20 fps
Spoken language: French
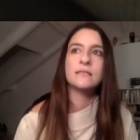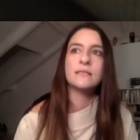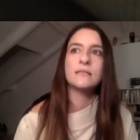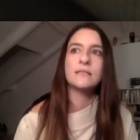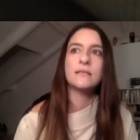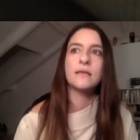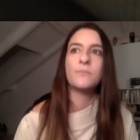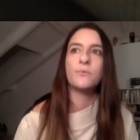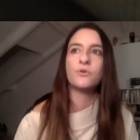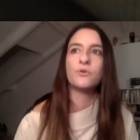
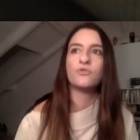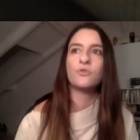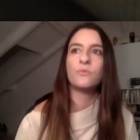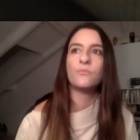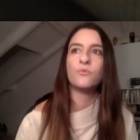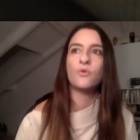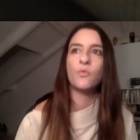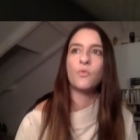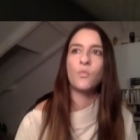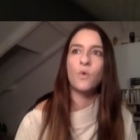c'était important
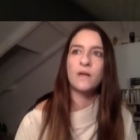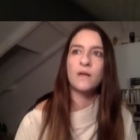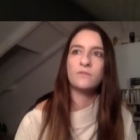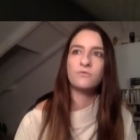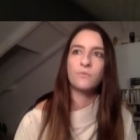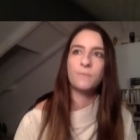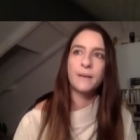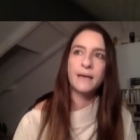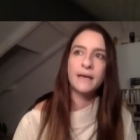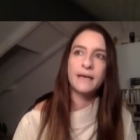pour moi
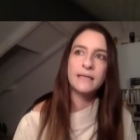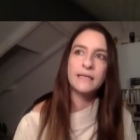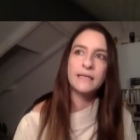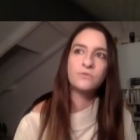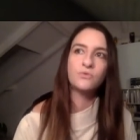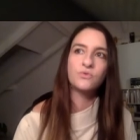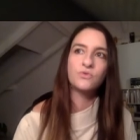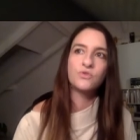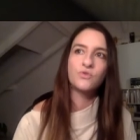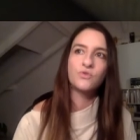de parler
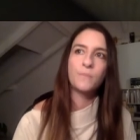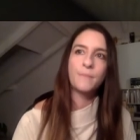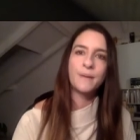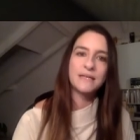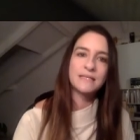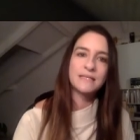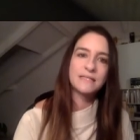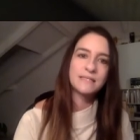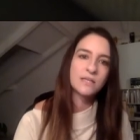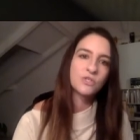de ce
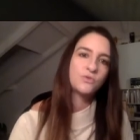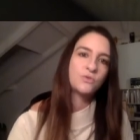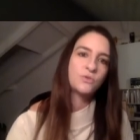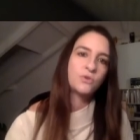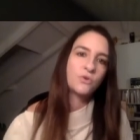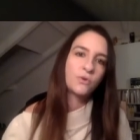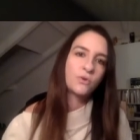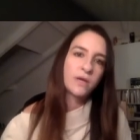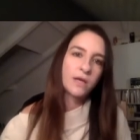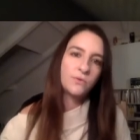passage d'une
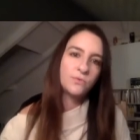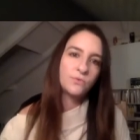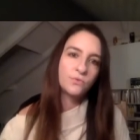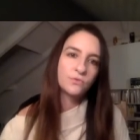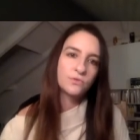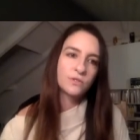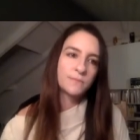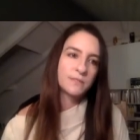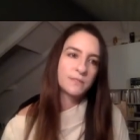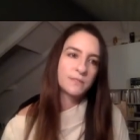langue à une
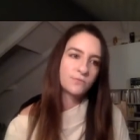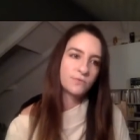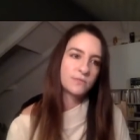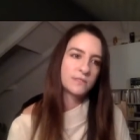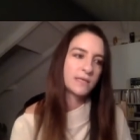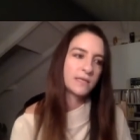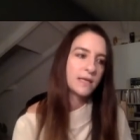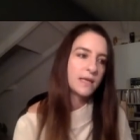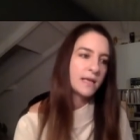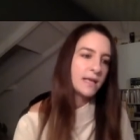autre, parce que
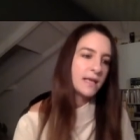c'est,